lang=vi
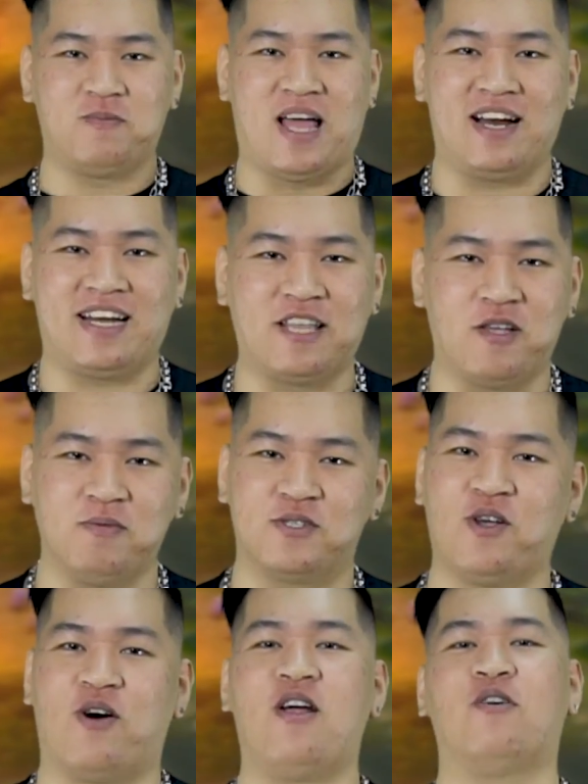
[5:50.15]
chúng ta đã kết thúc
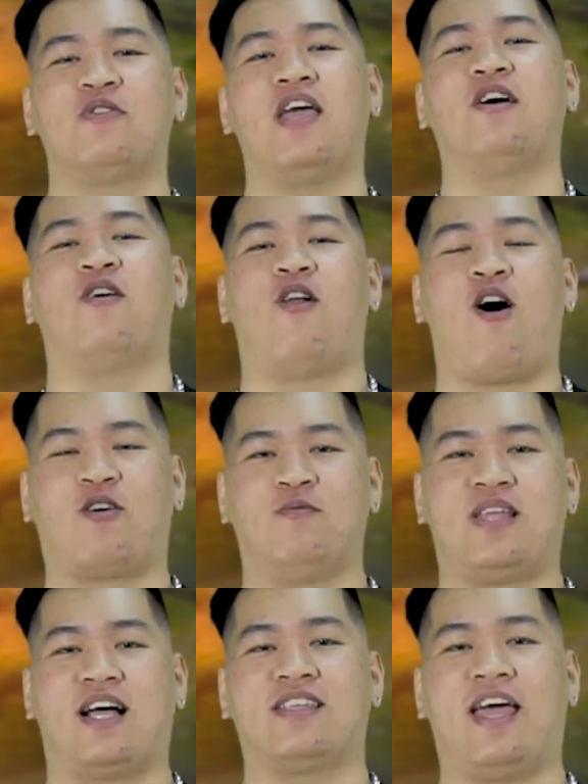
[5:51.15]
số đầu tiên của Raw
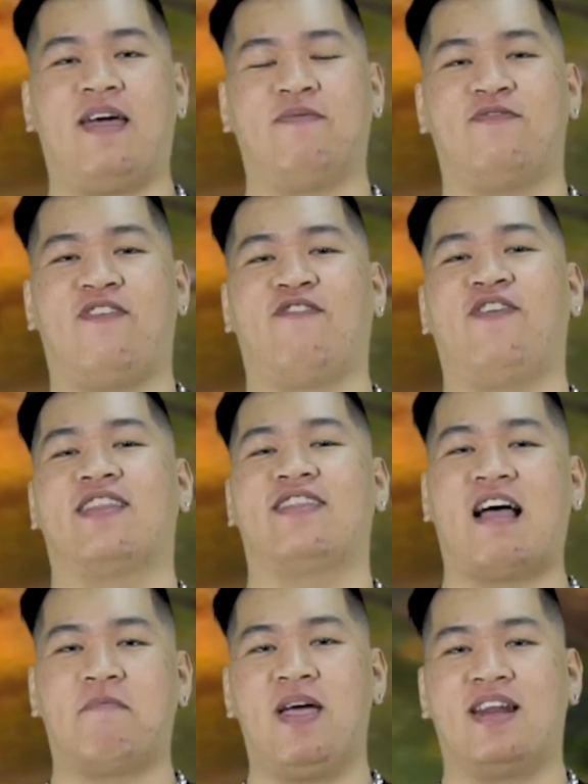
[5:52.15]
cùng thắng thép Và phải
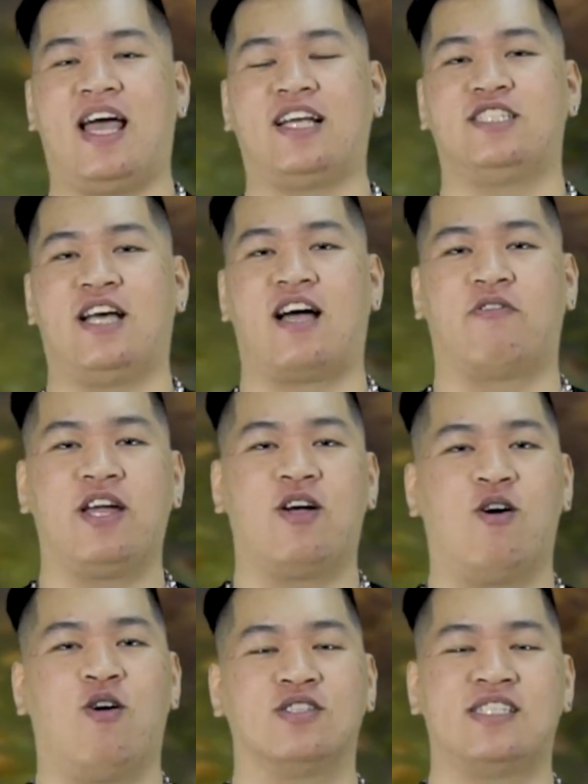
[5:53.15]
tạm biệt anh chàng
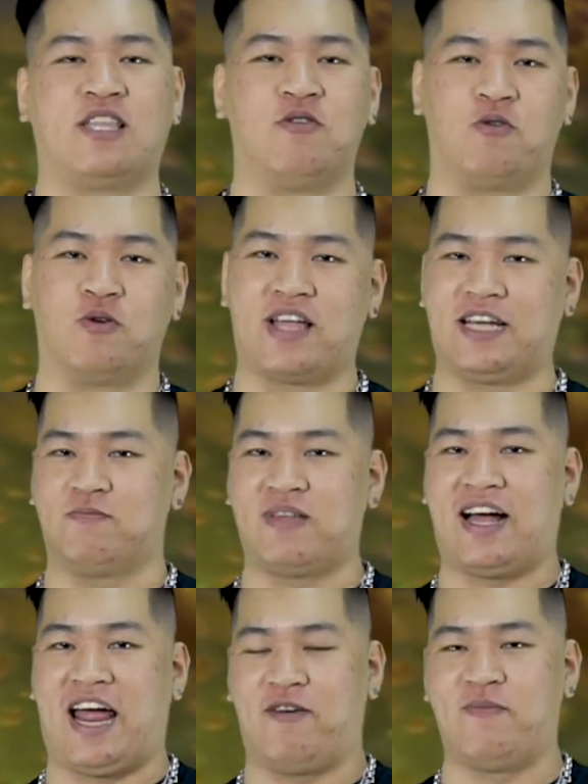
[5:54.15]
Rico xạ thủ của tay chúng
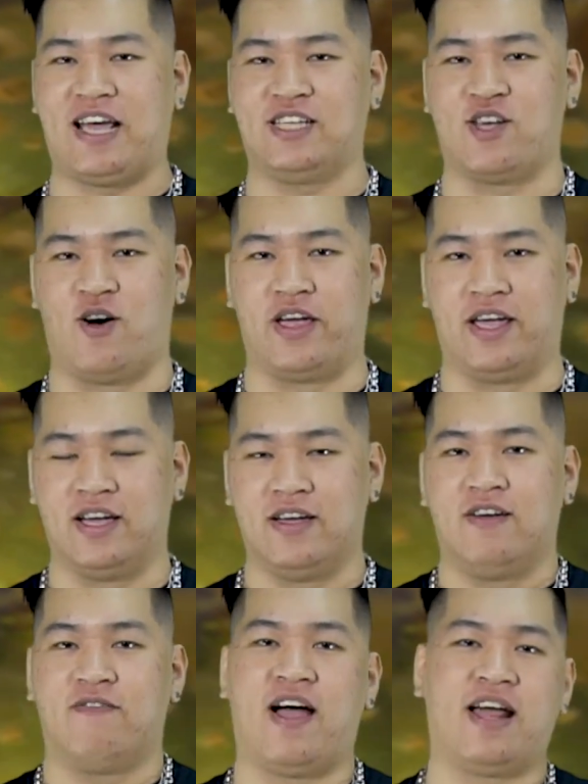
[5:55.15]
ta ngày hôm nay rồi
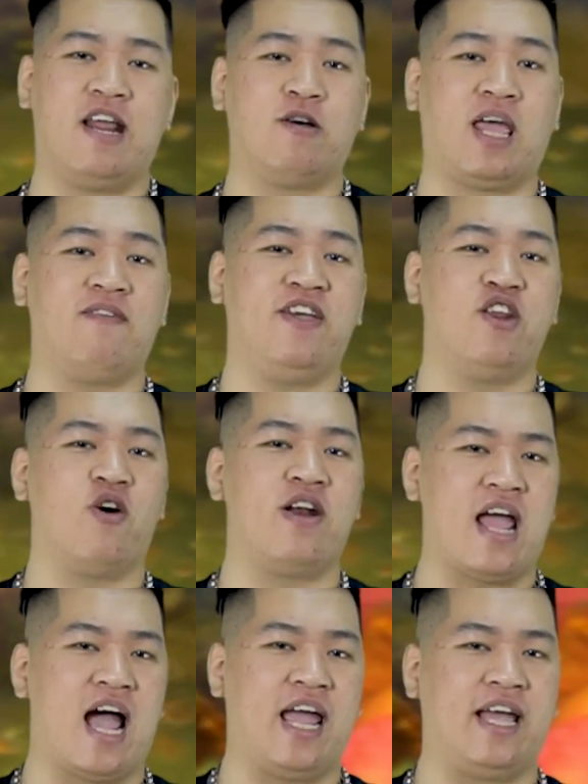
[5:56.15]
Và nếu thấy video
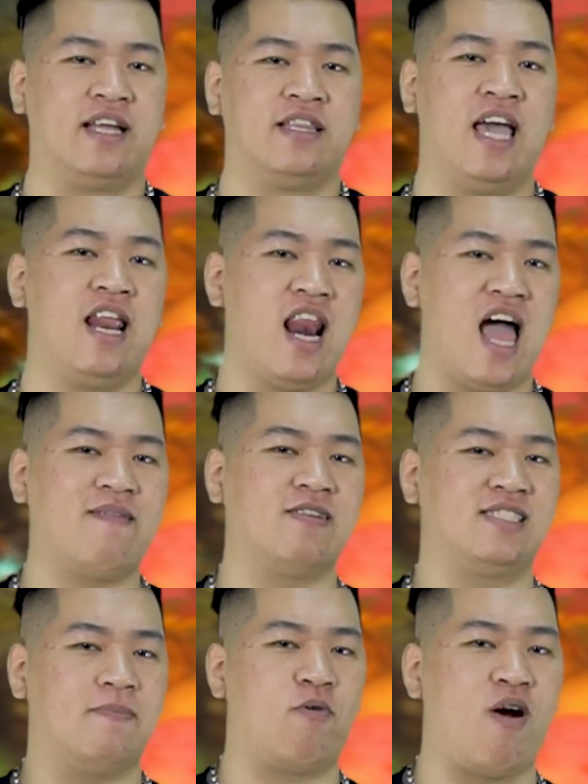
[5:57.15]
này hay thì hãy like và
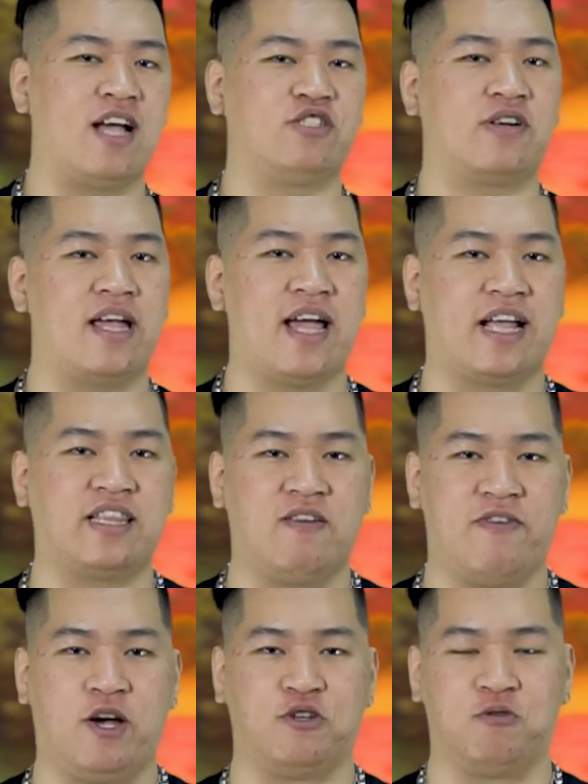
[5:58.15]
subscribe cho kênh Ganh
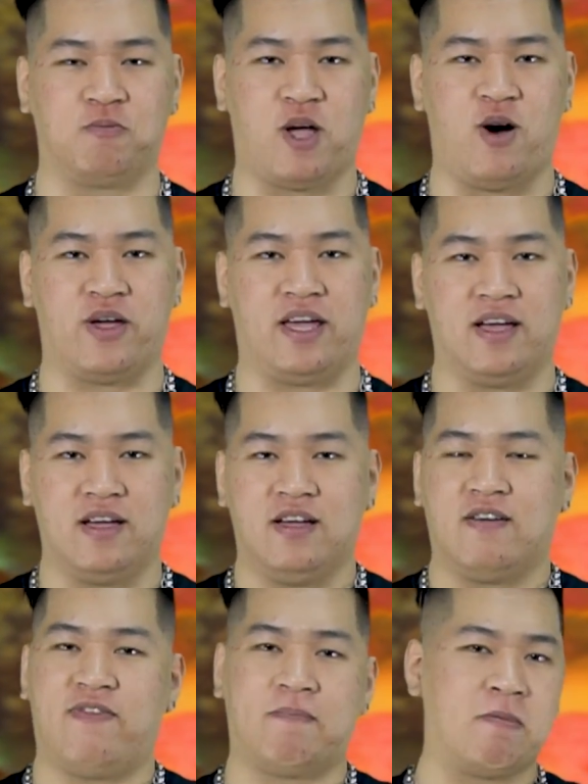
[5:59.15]
TV của chúng tôi
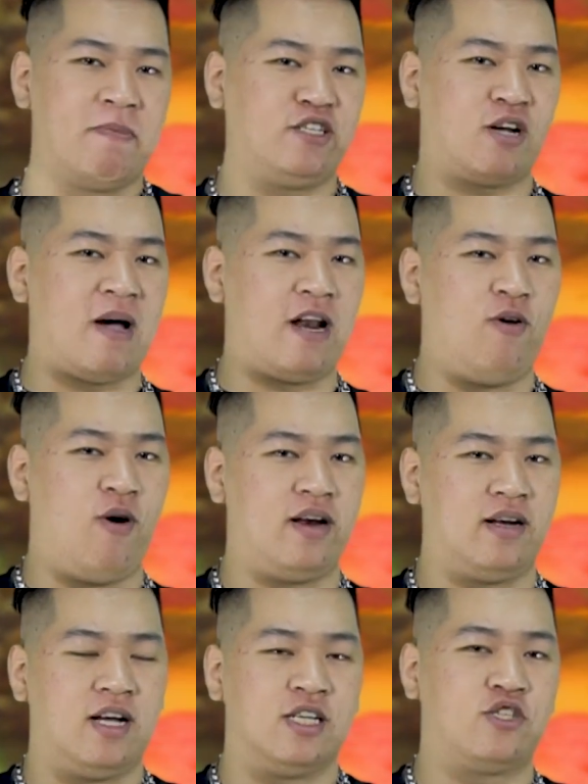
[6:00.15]
Và bật mí cho bạn
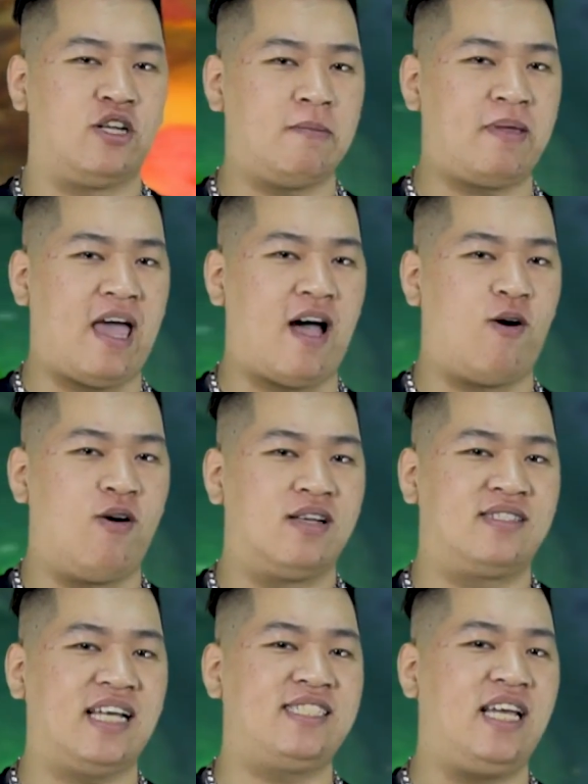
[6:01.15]
luôn, số tiếp theo
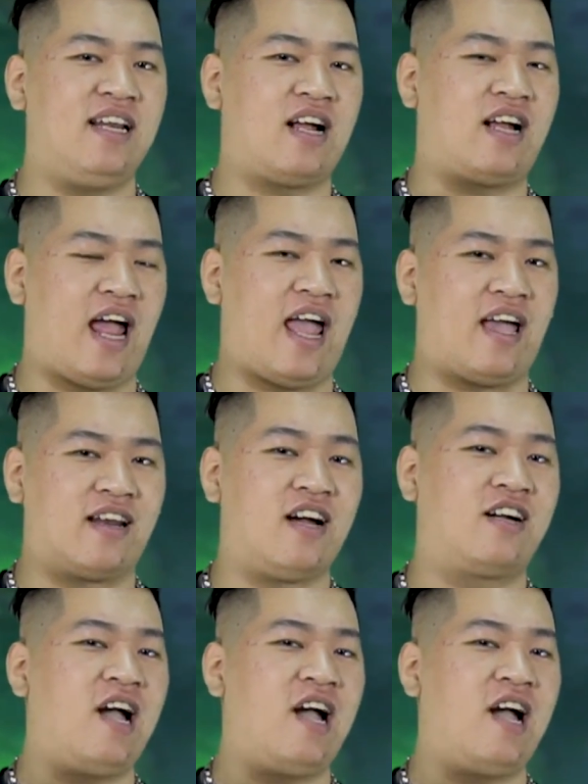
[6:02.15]
sẽ chính là kẻ đã